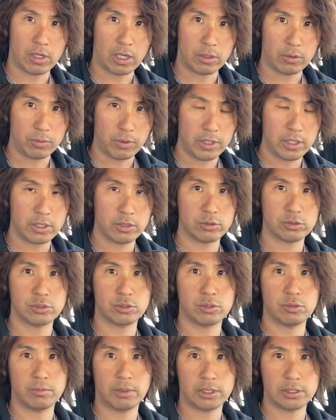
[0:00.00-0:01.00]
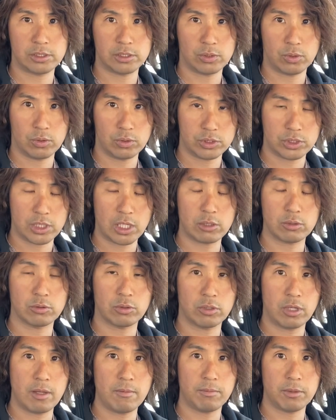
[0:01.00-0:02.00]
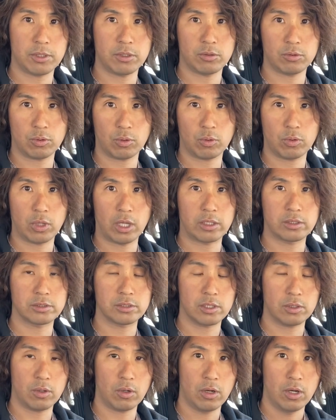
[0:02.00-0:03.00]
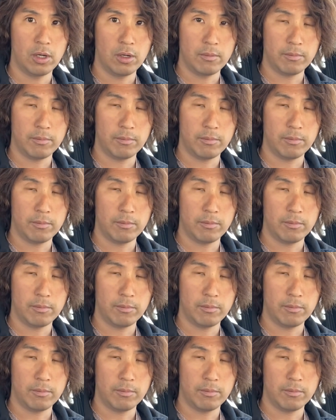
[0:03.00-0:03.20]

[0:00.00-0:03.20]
あの、フェニックスっていう町の近くのテンピっていうところなんですけど、